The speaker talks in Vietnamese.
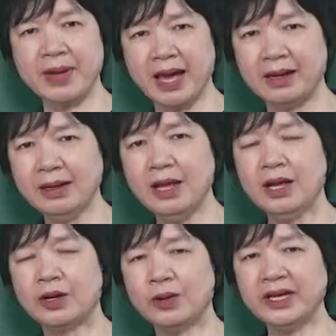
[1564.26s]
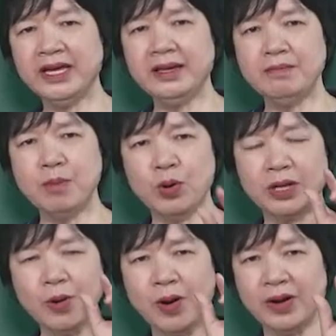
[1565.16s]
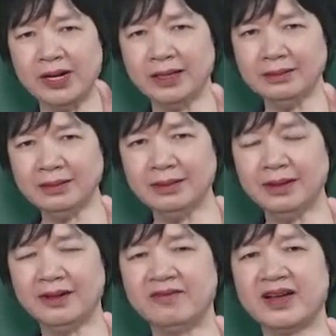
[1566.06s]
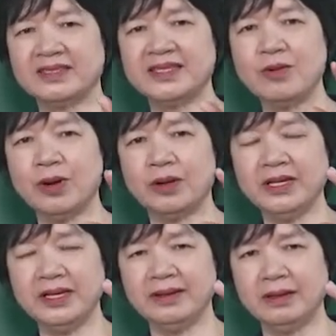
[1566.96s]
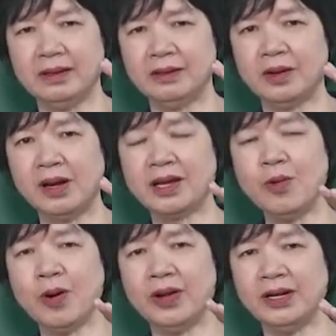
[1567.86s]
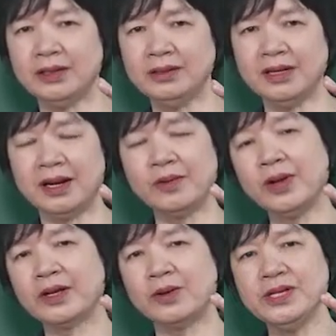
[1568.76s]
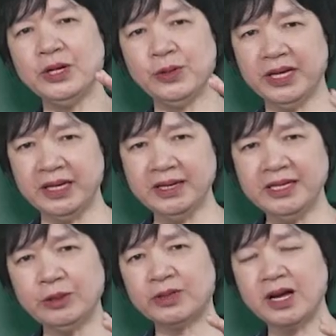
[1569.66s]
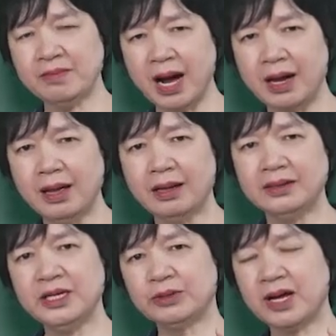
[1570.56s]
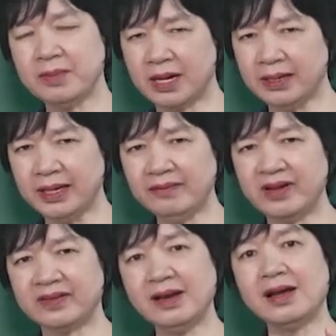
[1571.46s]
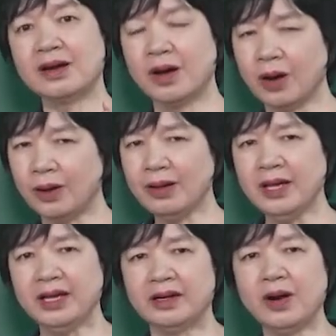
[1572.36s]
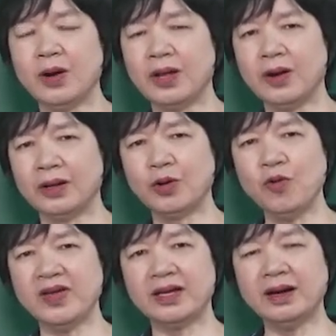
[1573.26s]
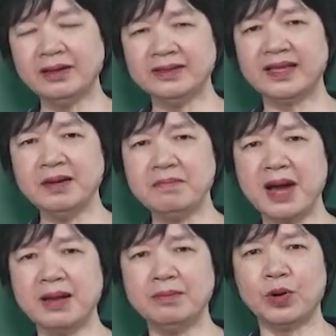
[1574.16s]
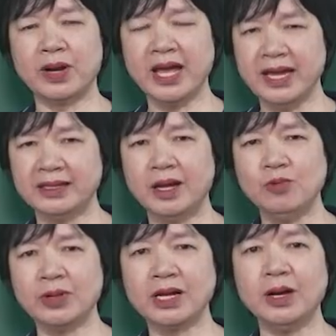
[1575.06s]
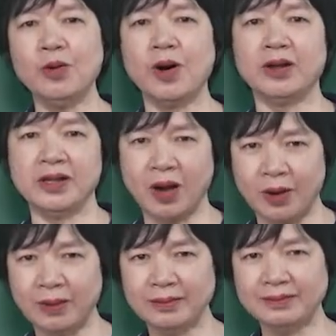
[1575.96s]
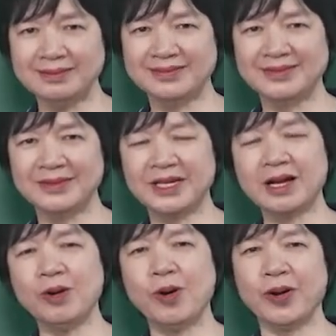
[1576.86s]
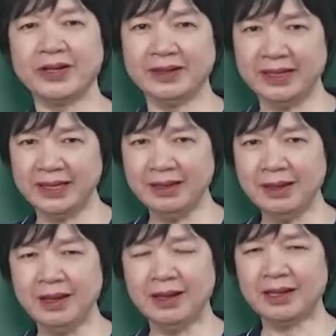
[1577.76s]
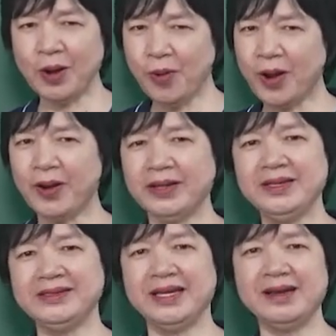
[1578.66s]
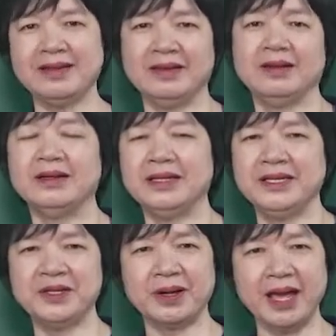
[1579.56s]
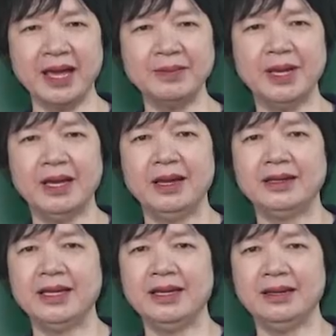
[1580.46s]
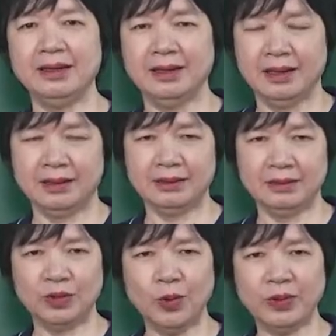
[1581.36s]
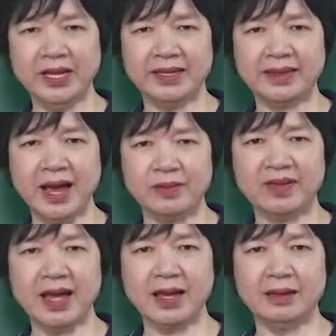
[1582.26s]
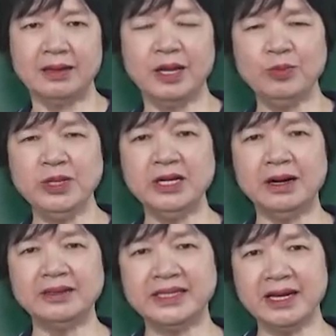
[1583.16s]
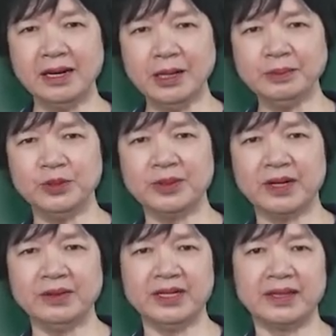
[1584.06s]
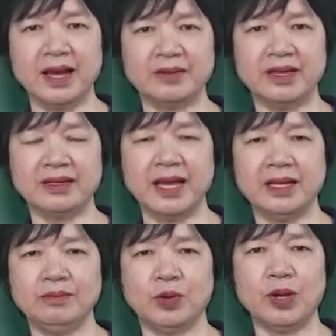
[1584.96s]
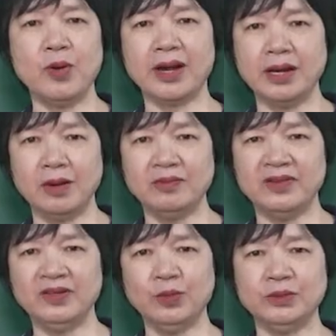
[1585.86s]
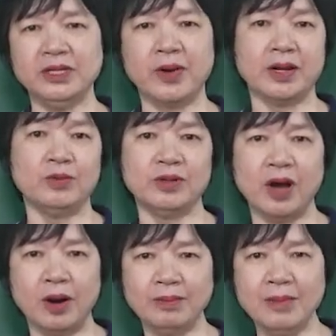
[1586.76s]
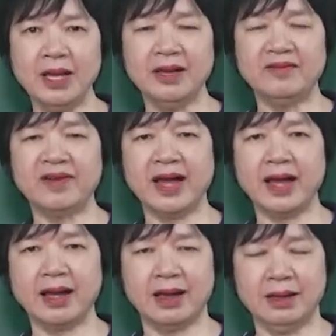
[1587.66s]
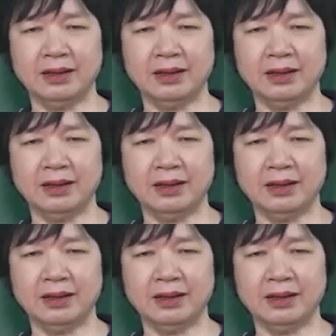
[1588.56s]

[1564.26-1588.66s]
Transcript: án. Có khi một câu hỏi lớn và sau đó thì nó là câu hỏi lớn nhưng nó lại có nhiều ý, nhiều tầng bậc, nhiều tầng bậc nghĩa và rất là khó. Đòi hỏi cô phải gợi dẫn bằng một hệ thống các câu hỏi nhỏ, ừ, các câu hỏi gợi ý. Câu hỏi nhưng chính là sự gợi ý cho các em. Thì cô có thể tạo ra, nếu như ở trên lớp chúng ta có thể tạo ra thành một cái hoạt động, ví dụ như hoạt động nhóm, và